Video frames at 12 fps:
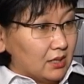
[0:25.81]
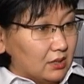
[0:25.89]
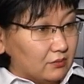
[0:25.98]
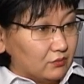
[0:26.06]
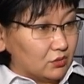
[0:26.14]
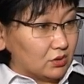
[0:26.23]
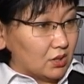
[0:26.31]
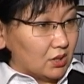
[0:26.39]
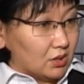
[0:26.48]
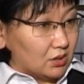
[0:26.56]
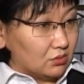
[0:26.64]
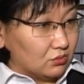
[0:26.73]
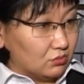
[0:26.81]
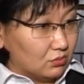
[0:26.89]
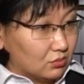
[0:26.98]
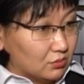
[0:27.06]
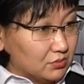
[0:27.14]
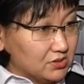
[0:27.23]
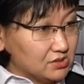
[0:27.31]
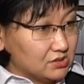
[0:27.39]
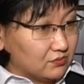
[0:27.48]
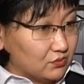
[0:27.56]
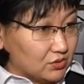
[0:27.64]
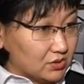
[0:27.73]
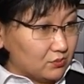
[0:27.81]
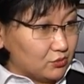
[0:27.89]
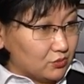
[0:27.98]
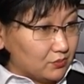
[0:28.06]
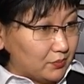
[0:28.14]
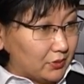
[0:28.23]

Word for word: Э, вот. Ну, мы сегодня будем